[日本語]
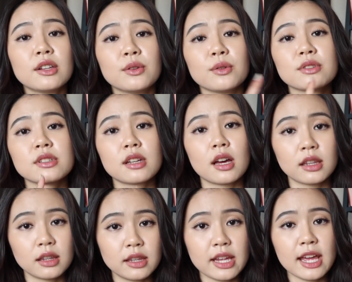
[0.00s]
のを使っ
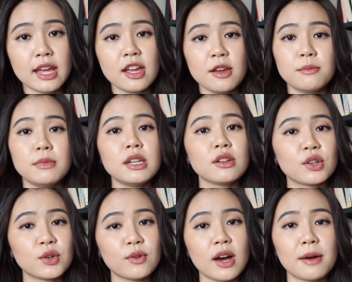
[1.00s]
て
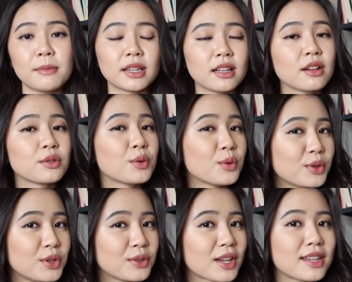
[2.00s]
ミルクはまた
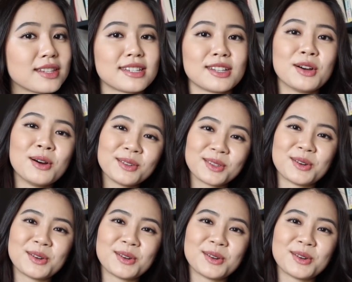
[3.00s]
豆乳なんですけど